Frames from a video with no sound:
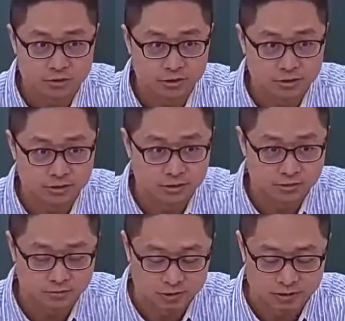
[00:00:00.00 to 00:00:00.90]
出新
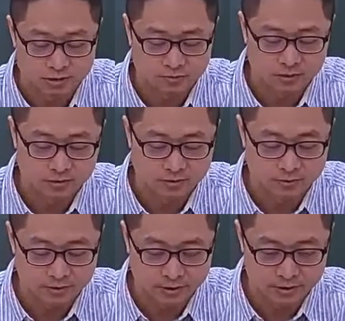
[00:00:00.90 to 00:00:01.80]
的手机的嘛，
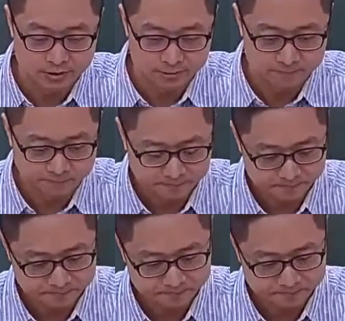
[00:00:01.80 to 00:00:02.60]
对不对？好，